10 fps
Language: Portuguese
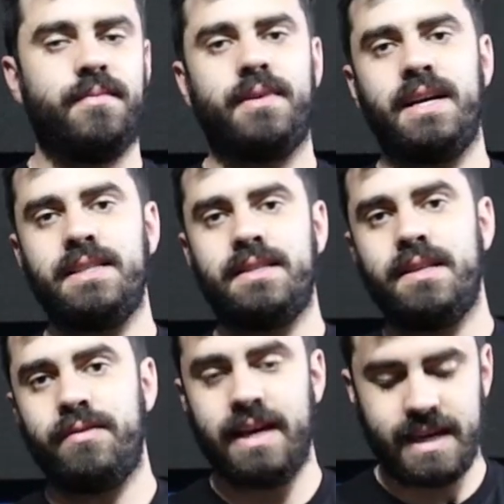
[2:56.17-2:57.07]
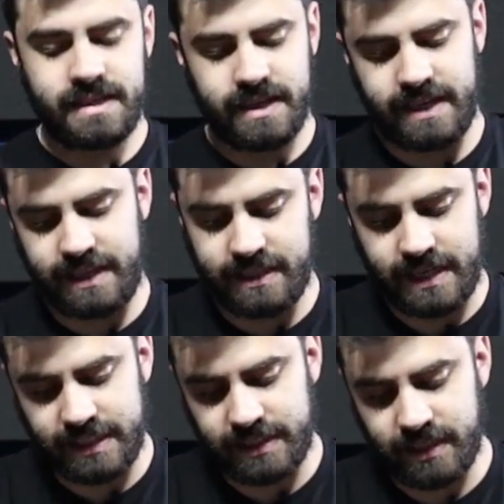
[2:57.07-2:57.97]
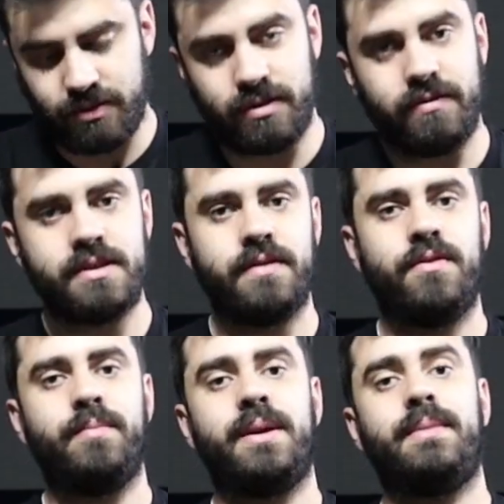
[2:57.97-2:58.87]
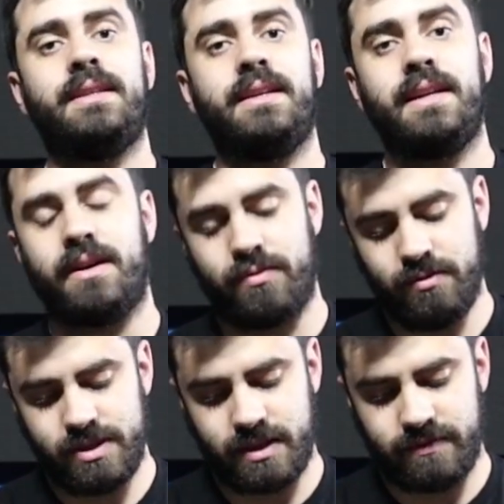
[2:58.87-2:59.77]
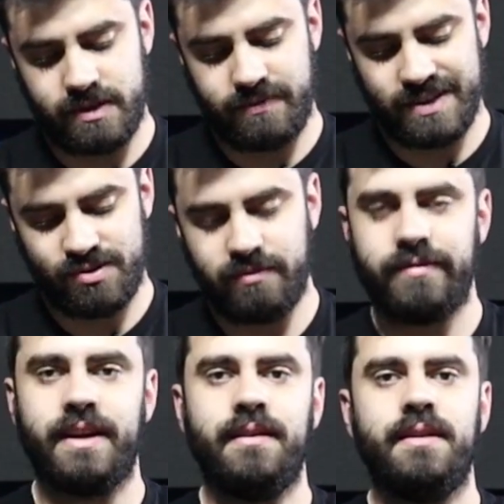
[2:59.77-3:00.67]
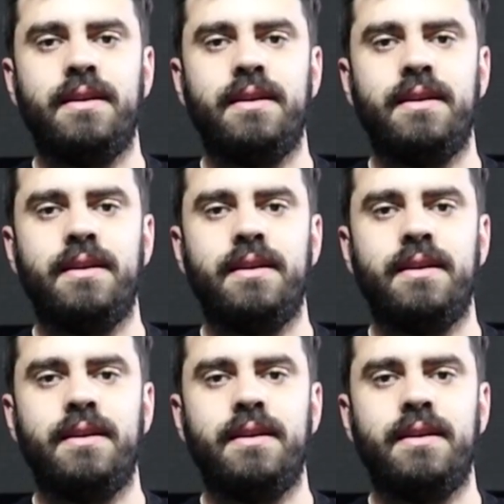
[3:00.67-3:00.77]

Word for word: Mas não é essa a realidade, né? Quando você for para bateria acústica, você vai sofrer,